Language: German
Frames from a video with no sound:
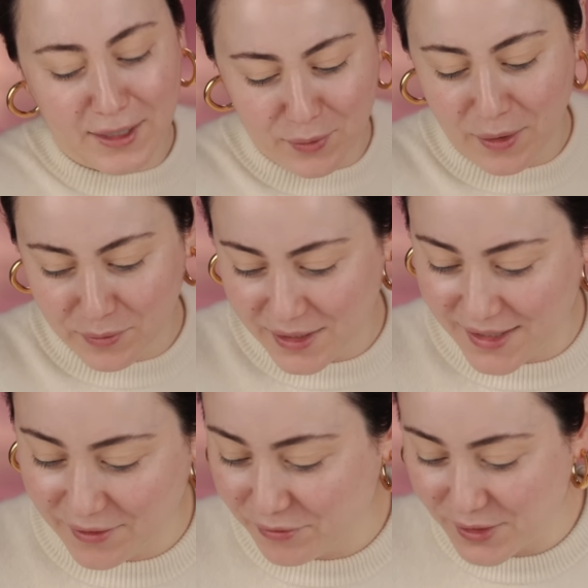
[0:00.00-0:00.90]
wenn ich mal ein
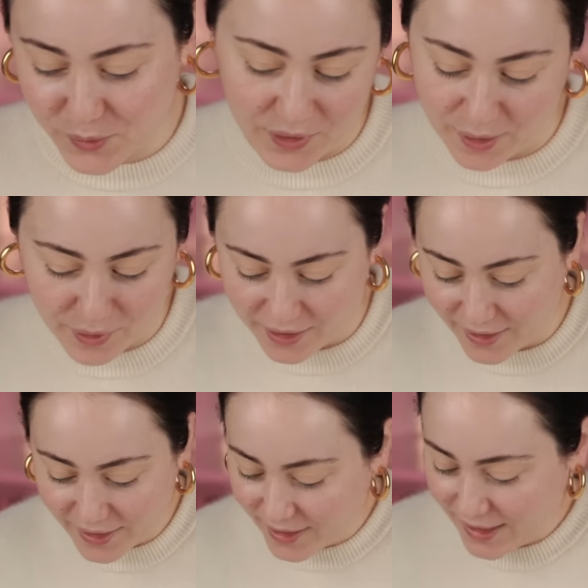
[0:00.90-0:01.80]
bisschen fies bin, aber
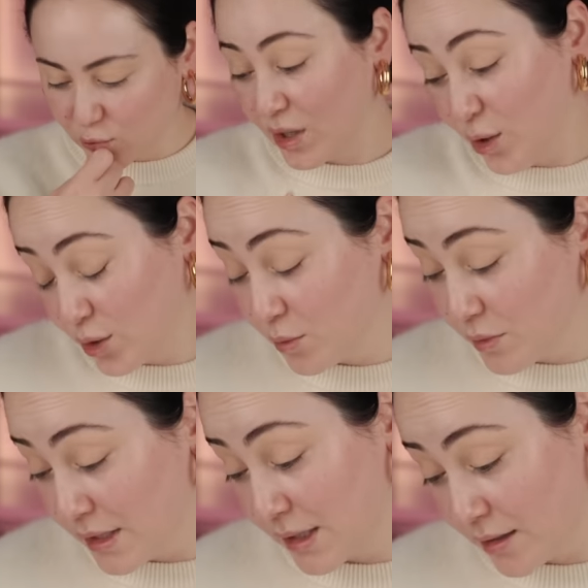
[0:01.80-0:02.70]
oder auch so ein
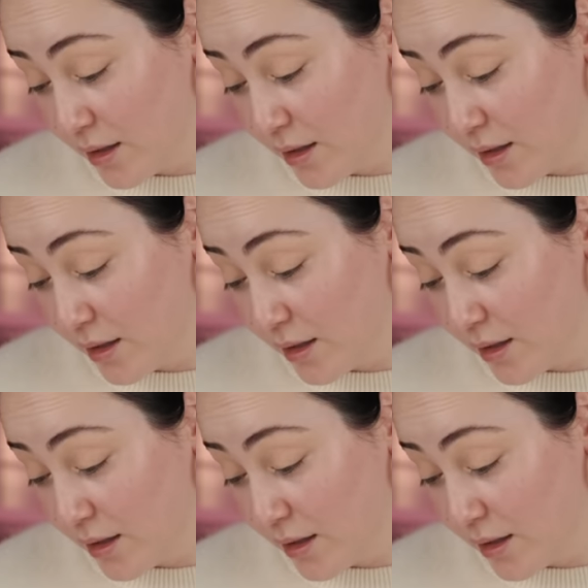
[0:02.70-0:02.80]
bisschen